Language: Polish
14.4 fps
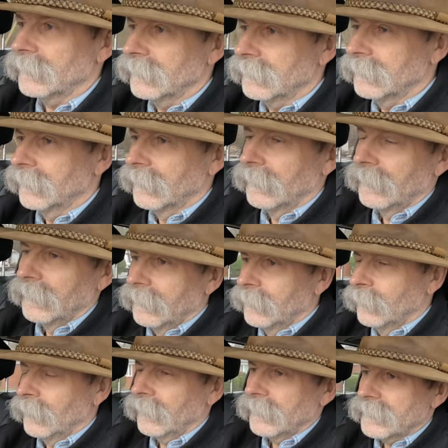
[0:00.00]
i
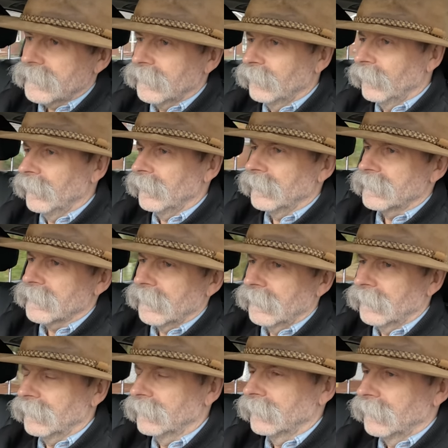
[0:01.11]
mogę się mylić,
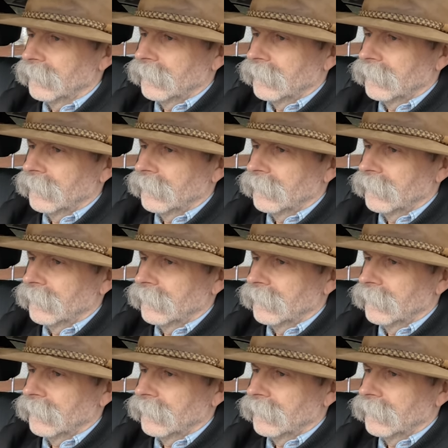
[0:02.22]
ale